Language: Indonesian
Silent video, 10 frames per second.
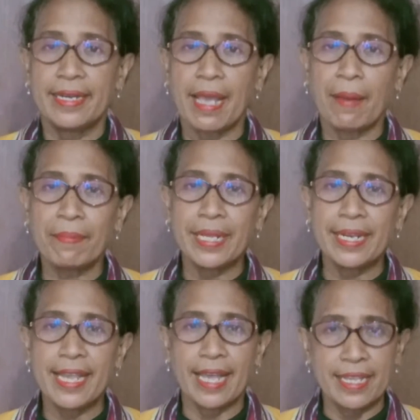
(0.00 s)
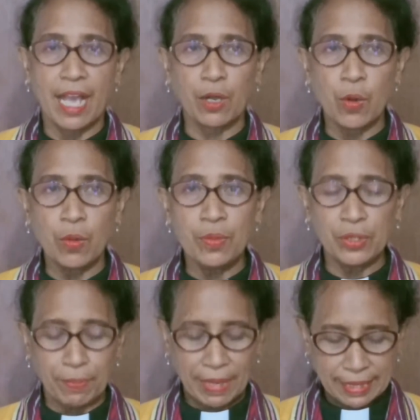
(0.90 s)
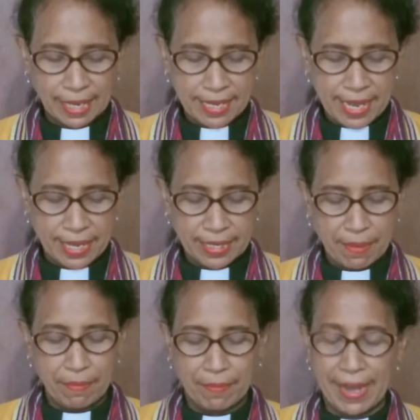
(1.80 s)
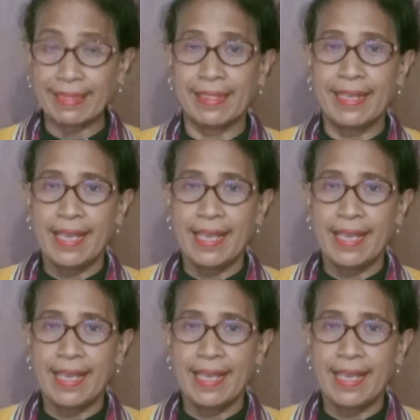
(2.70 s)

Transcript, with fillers: diambil dari Yakobus pasalnya yang keempat,